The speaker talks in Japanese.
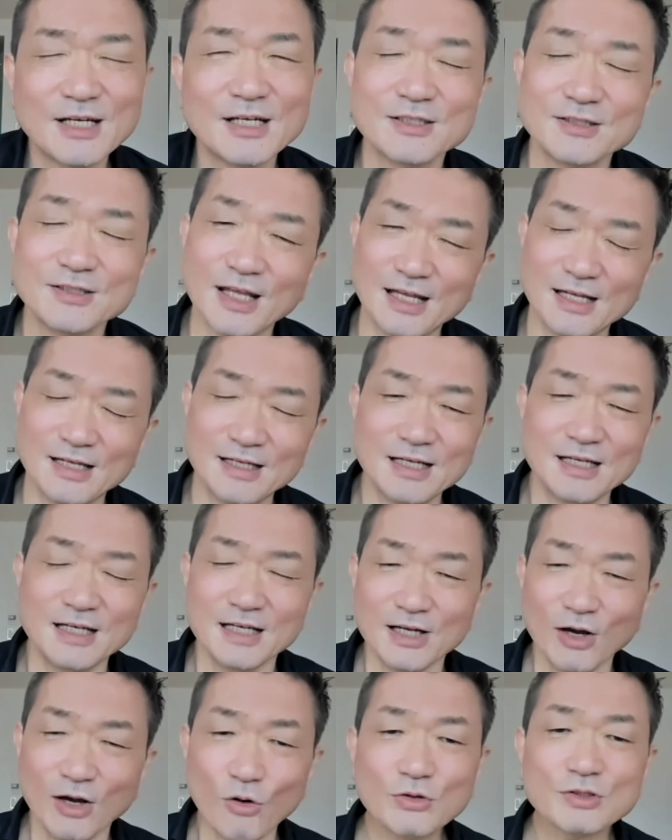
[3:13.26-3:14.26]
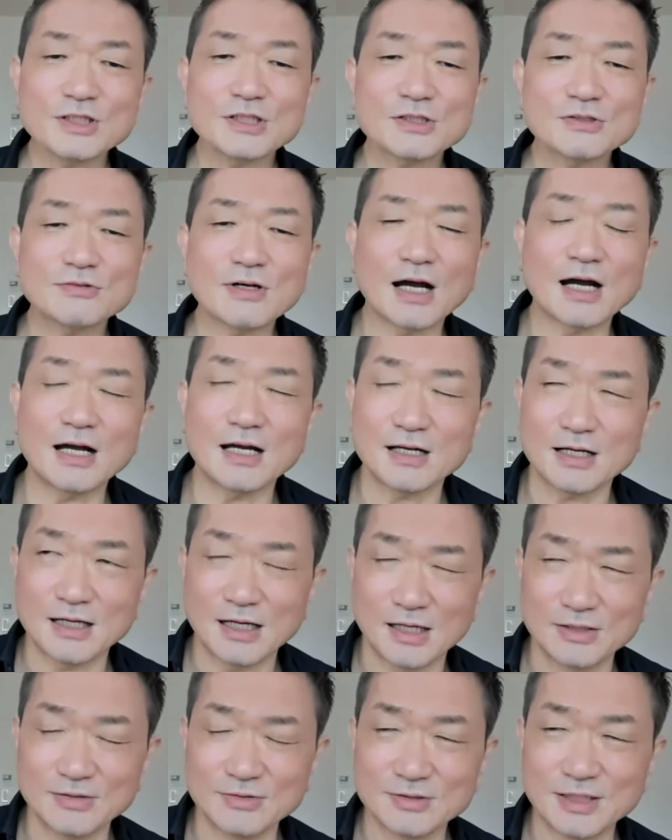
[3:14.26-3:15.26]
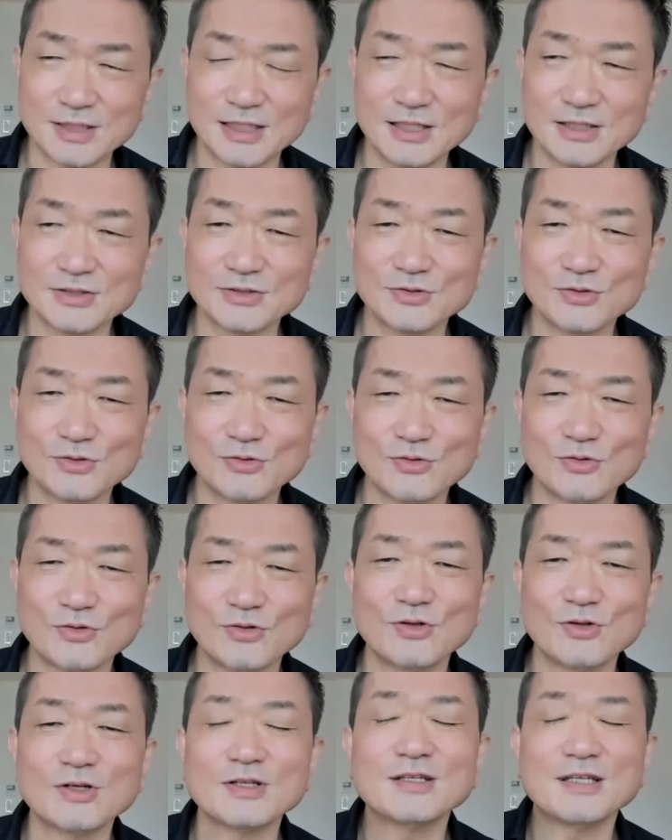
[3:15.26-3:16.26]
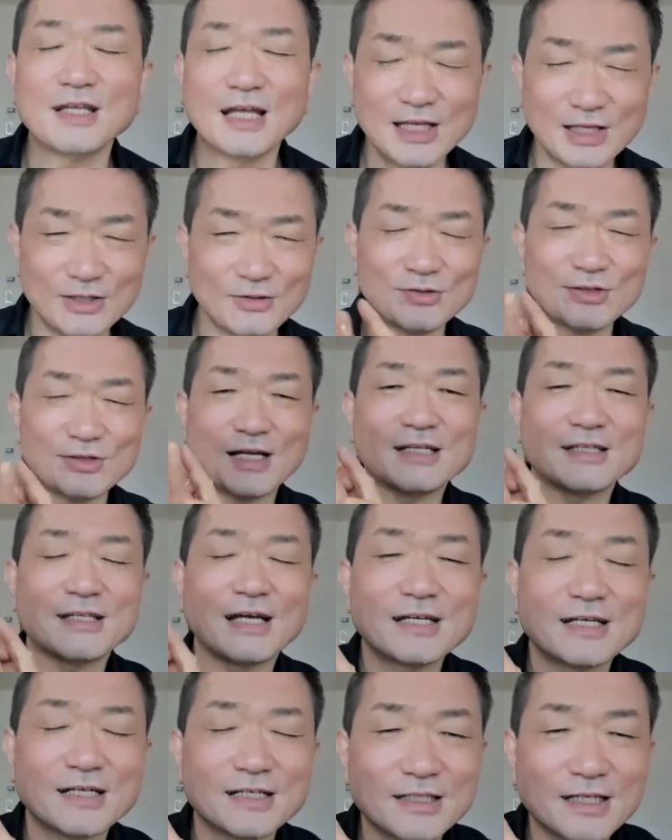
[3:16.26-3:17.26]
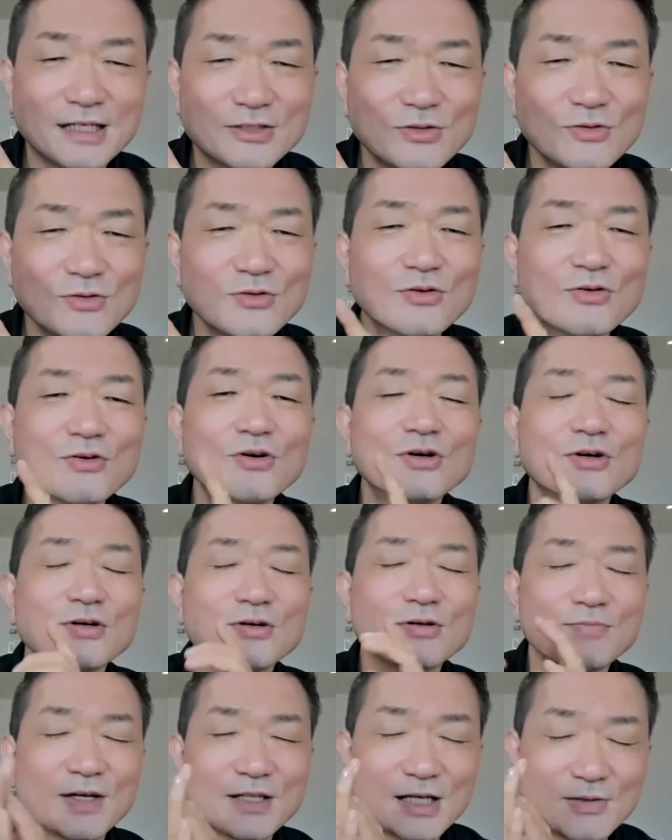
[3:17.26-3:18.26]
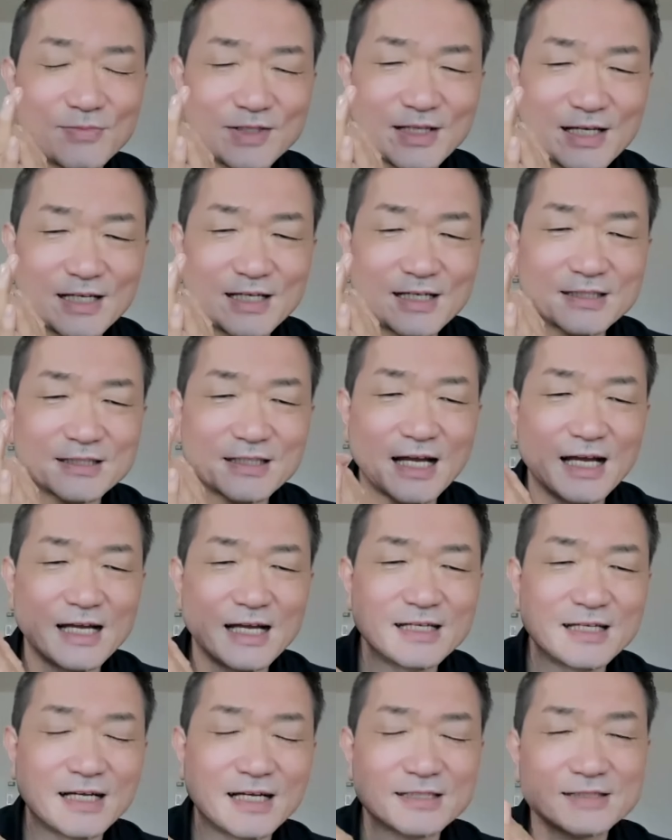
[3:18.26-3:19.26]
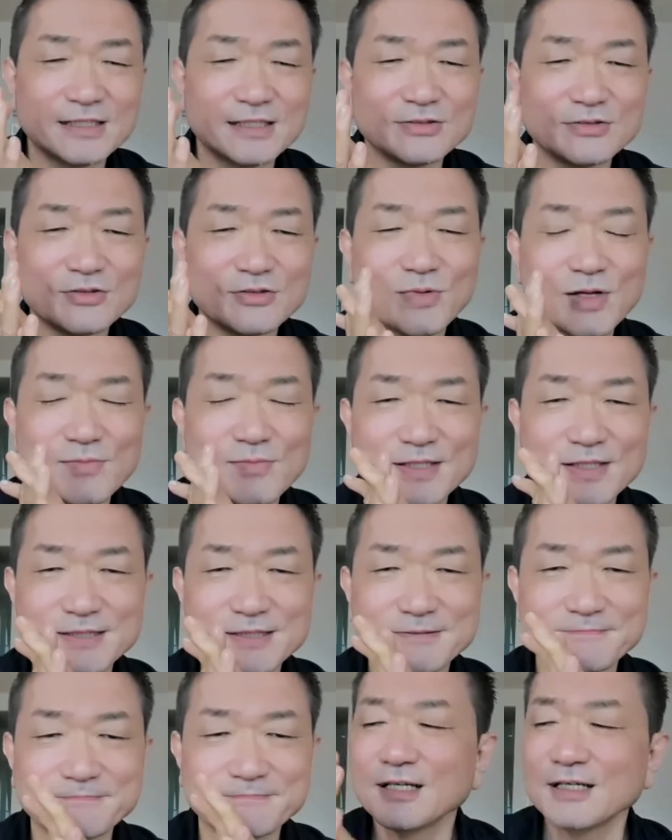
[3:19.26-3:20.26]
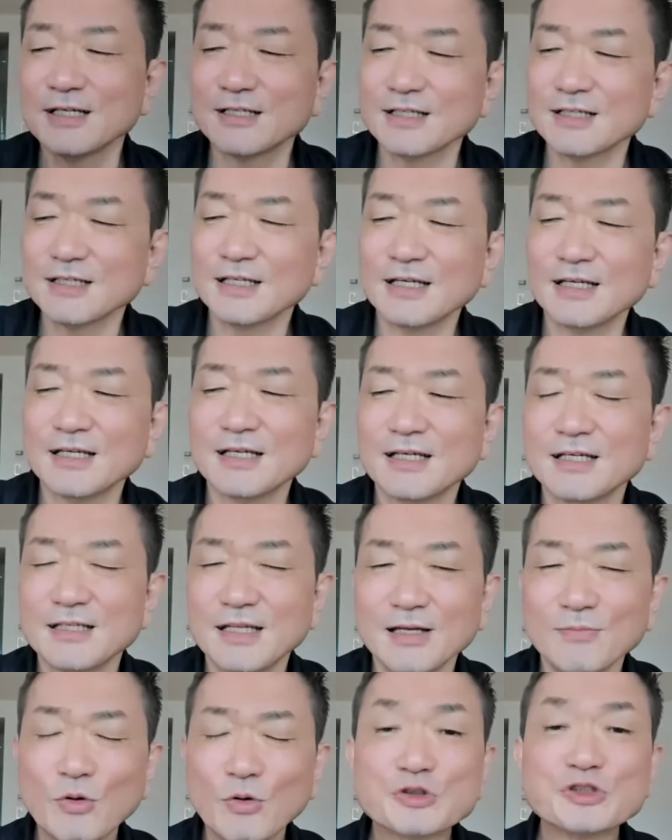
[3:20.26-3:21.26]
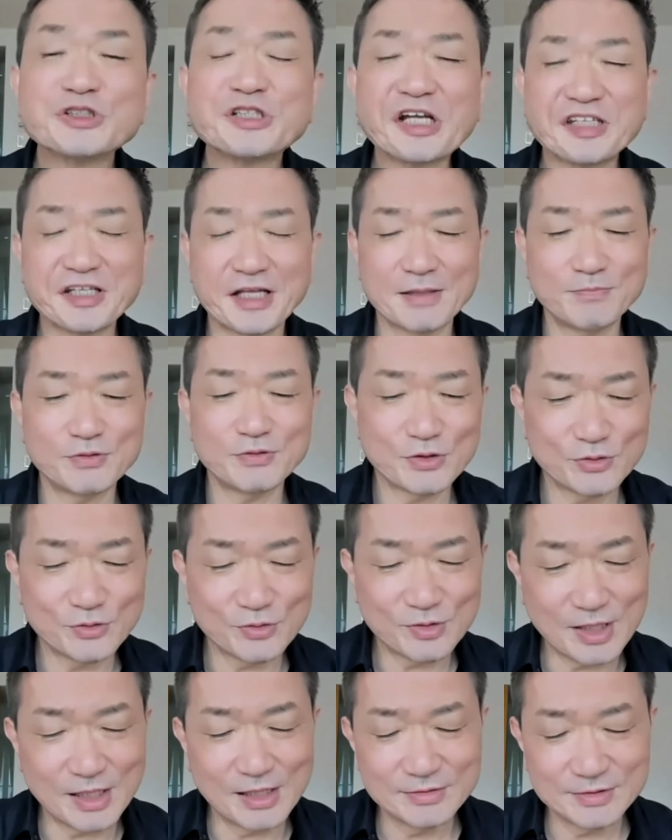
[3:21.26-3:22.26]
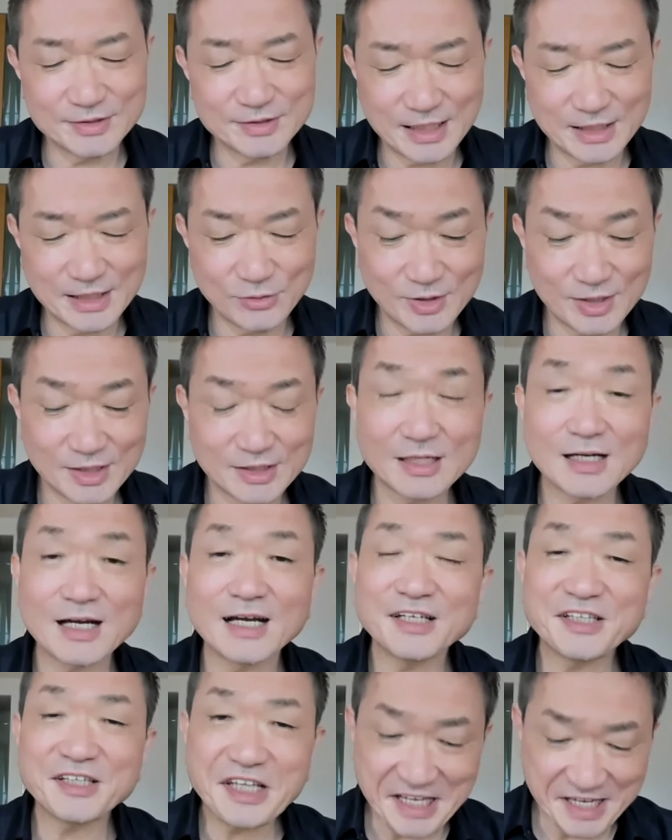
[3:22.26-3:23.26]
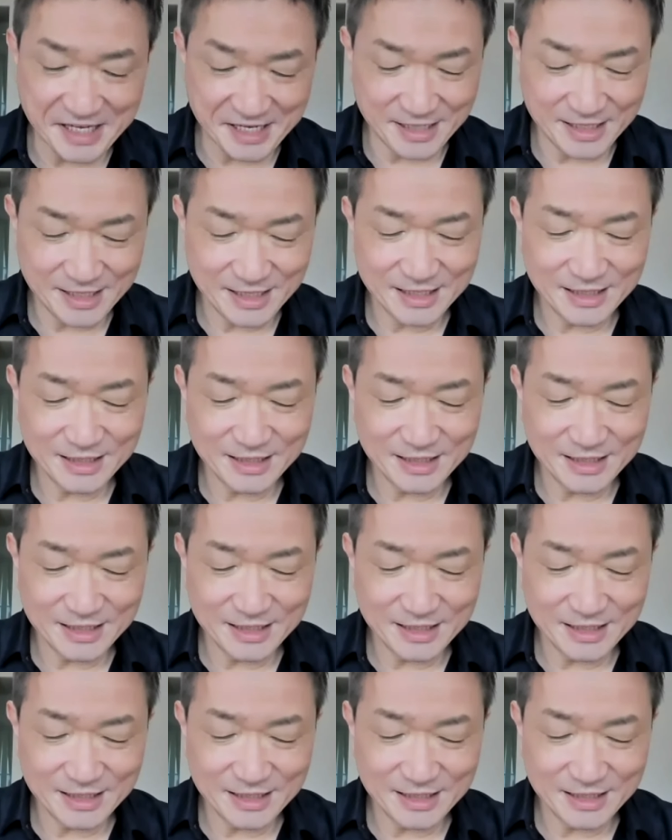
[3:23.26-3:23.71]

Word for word: で、大きくはカウンセリングをできるようになりたい方と学びたい方いらっしゃると思います。えー、で、もうすでにね、プロのカウンセラーの方がいて、